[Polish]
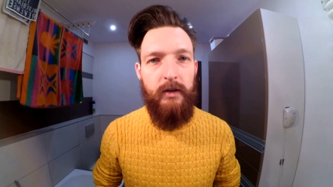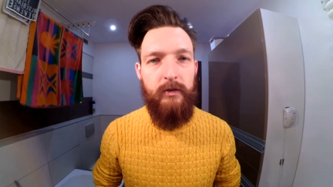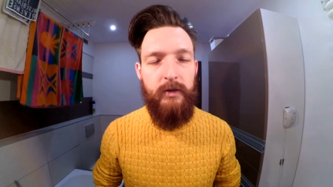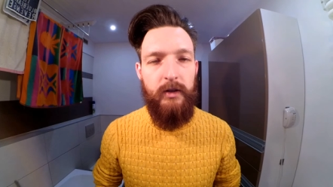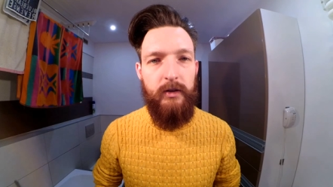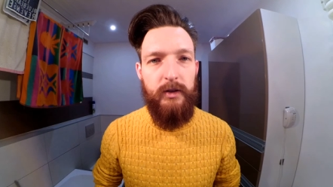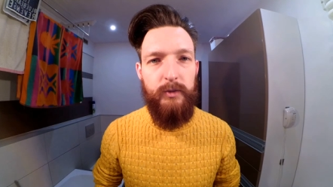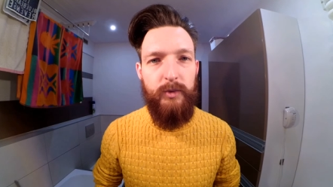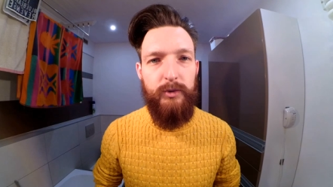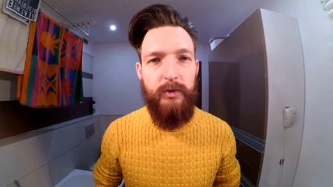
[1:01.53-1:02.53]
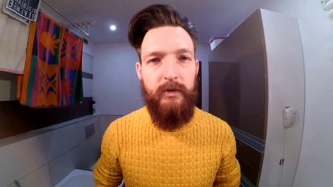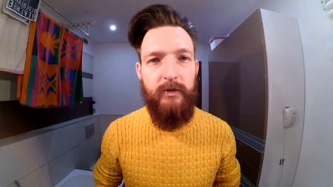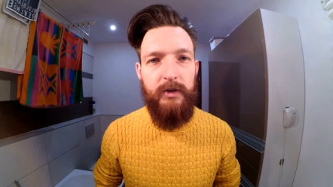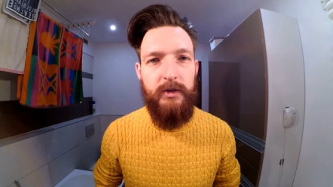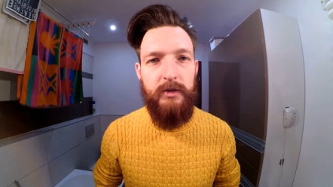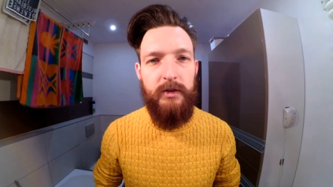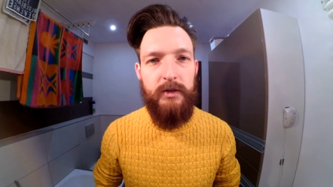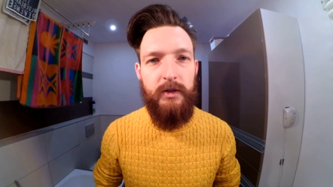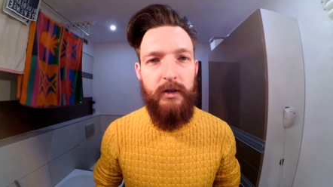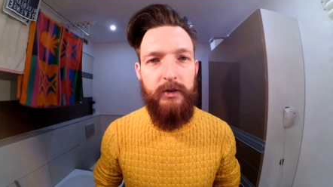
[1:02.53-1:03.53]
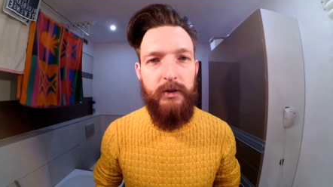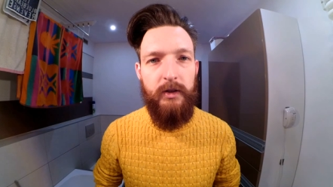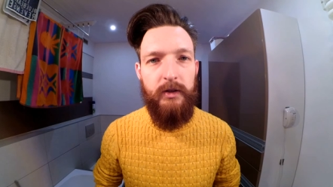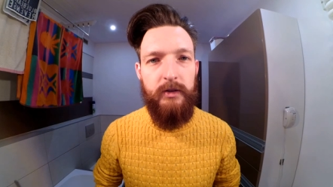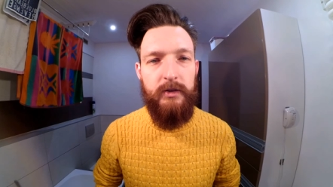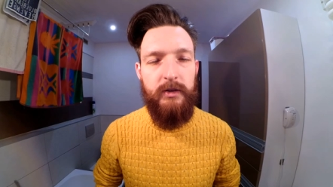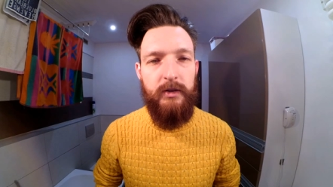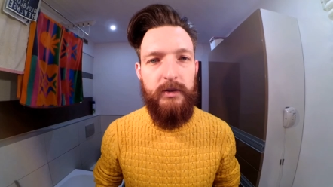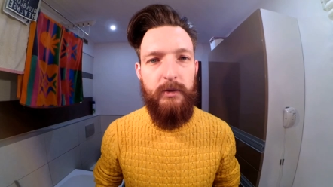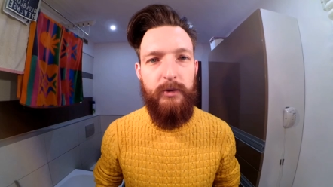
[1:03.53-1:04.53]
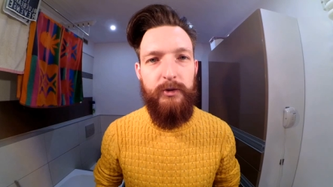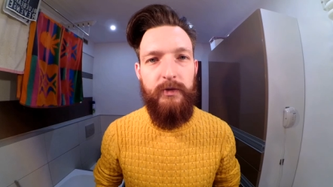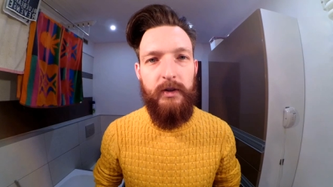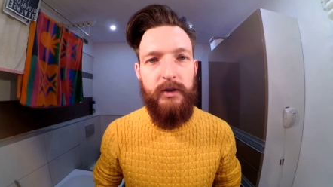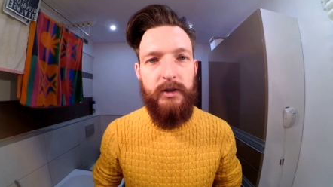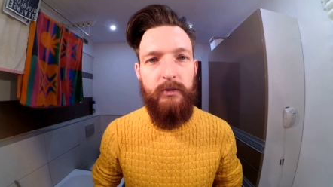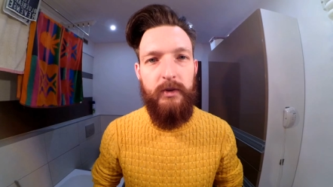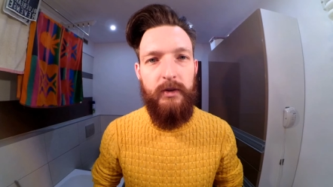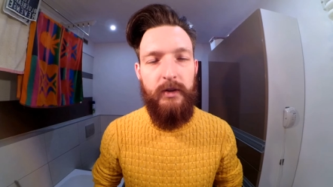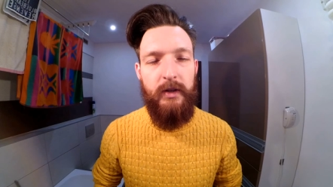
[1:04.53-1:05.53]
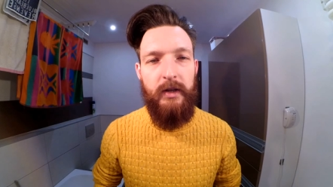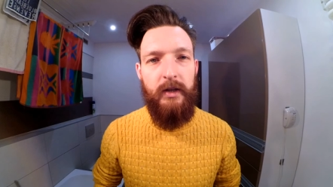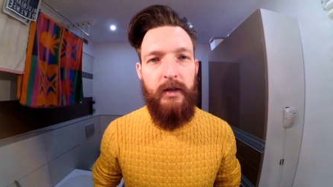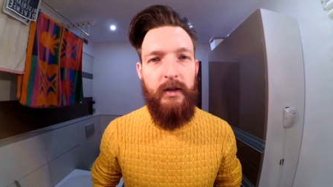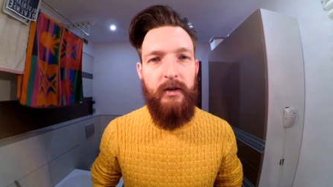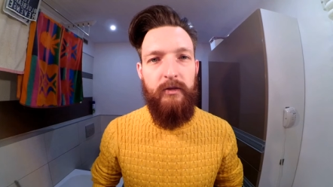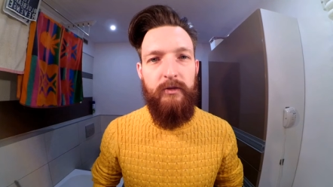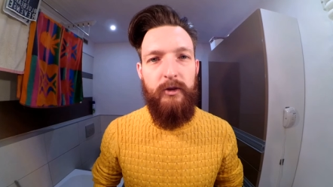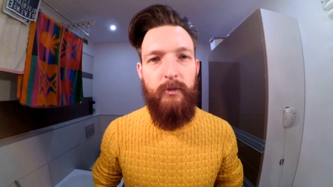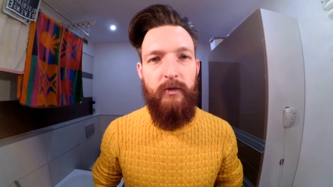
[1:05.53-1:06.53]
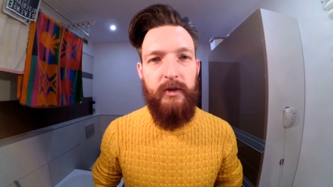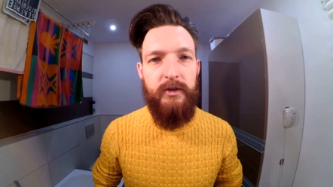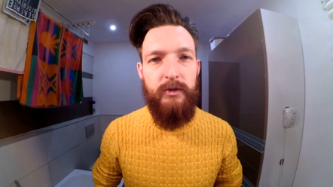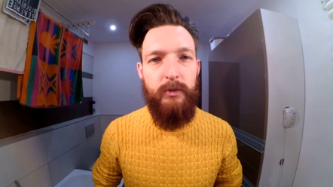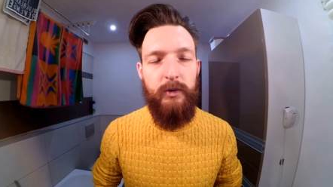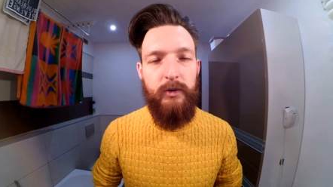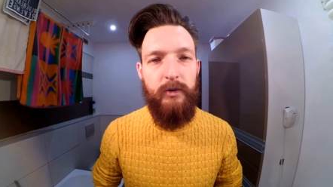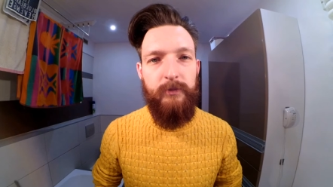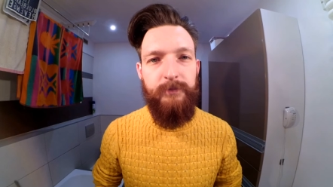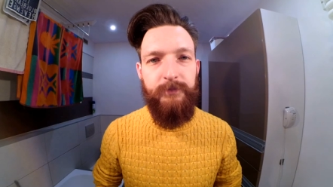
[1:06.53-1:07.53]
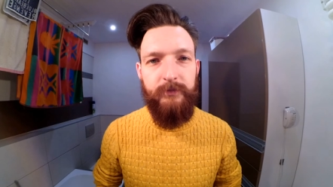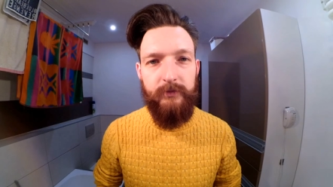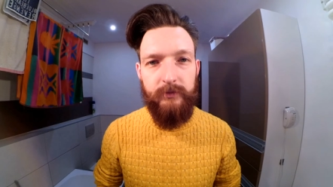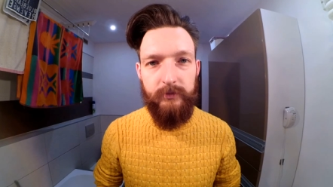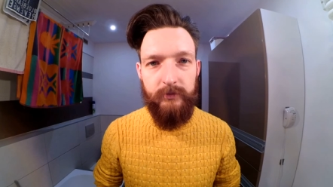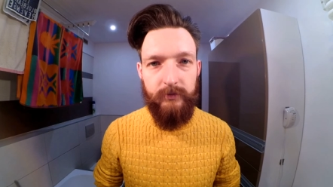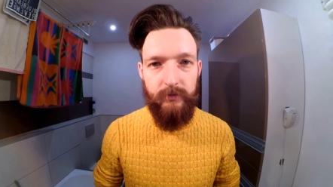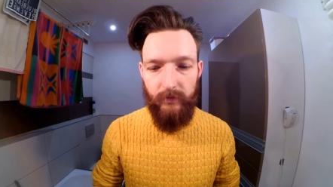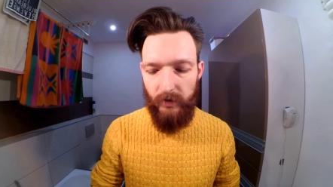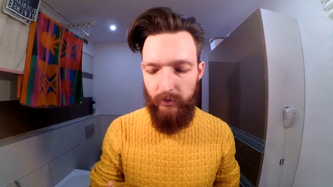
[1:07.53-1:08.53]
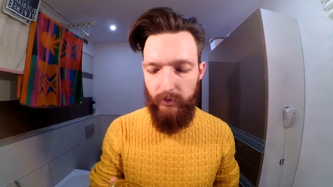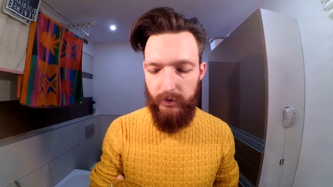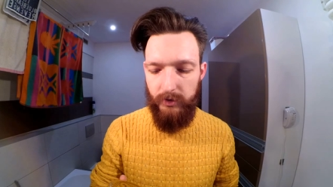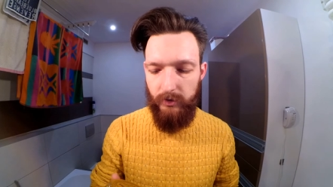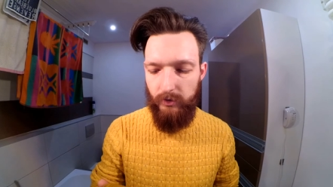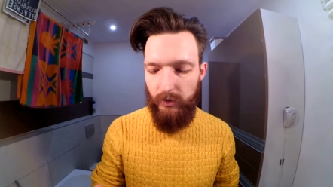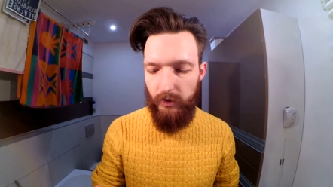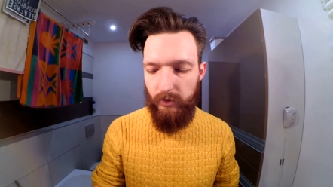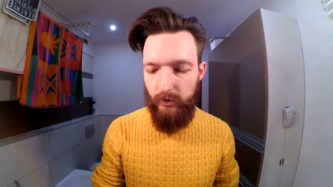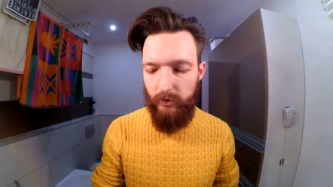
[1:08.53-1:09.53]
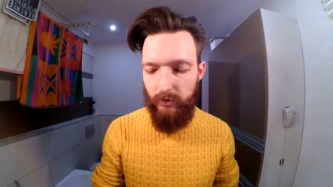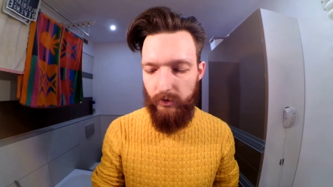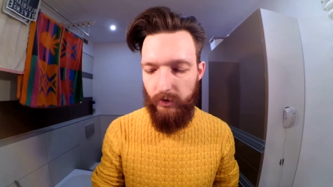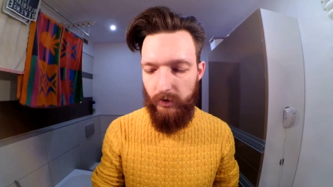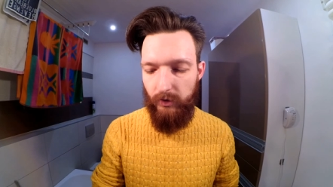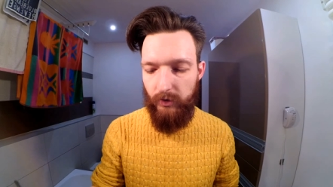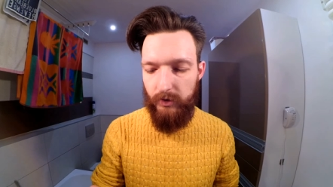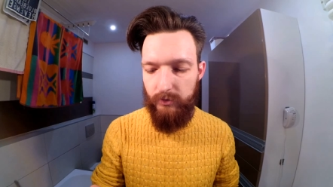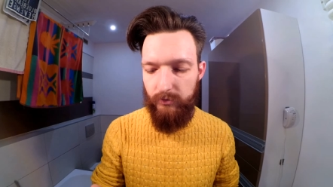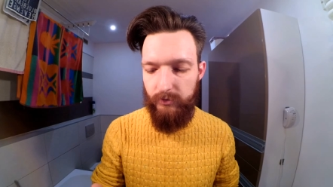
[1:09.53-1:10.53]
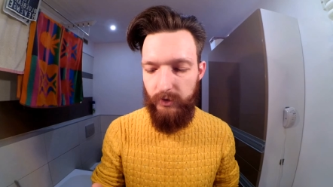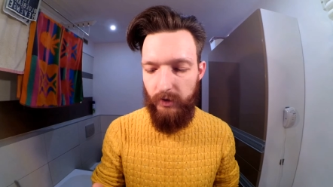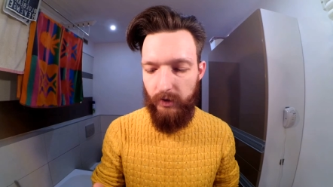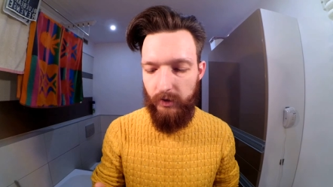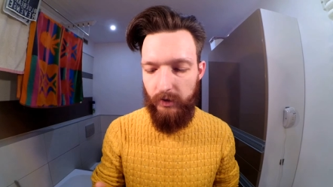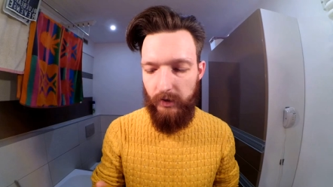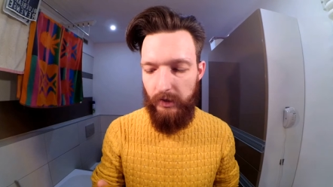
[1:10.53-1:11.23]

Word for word: Wtedy też poszukiwacze zjeżdżali się z całego świata, żeby wydobywać złoto i właśnie do tego e, okresu w dziejach